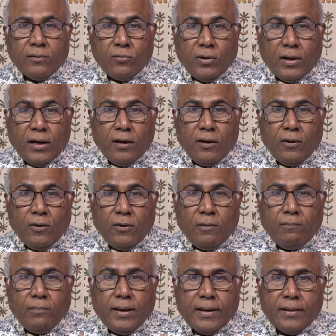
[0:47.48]
త్వరలో
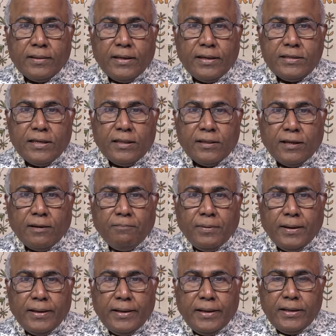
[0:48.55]
భారతీయ జనతా
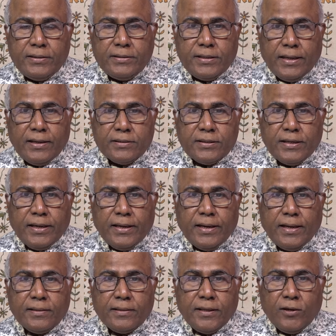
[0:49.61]
పార్టీ జనసేన
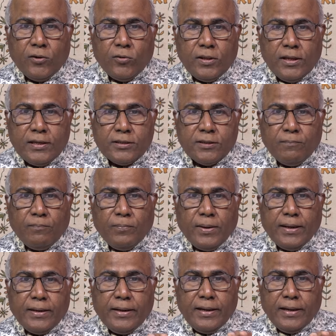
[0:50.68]
తెలుగుదేశం
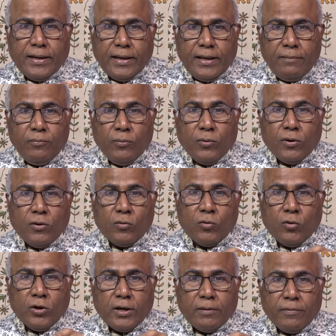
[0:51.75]
పార్టీ కలిపి ఒక
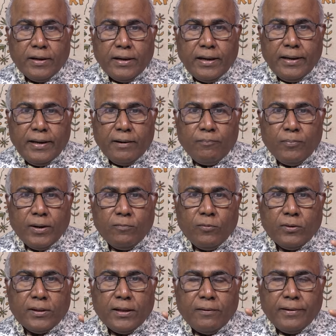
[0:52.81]
కూటమిగా
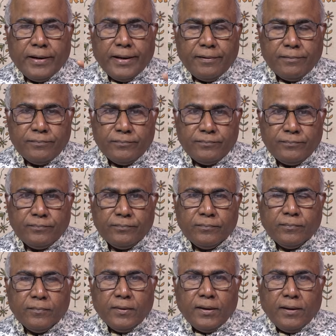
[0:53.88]
ఏర్పడబోతా ఉన్నాయి
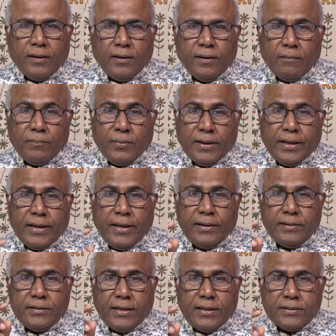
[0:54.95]
ఇప్పటికే
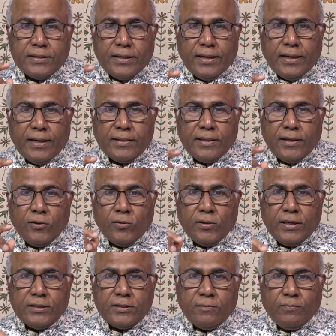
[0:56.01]
జనసేన
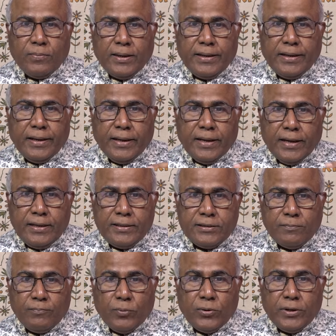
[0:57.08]
తెలుగుదేశం పార్టీ
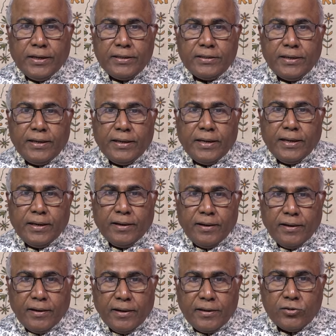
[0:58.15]
కలిసి పోటీ చేయటానికి
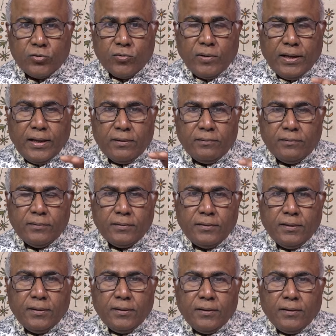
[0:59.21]
నిర్ణయించుకున్నారు
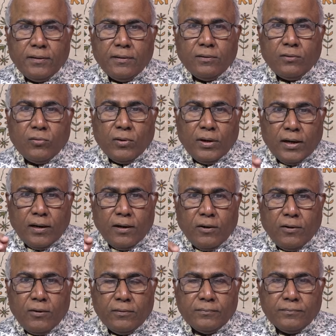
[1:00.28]
త్వరలో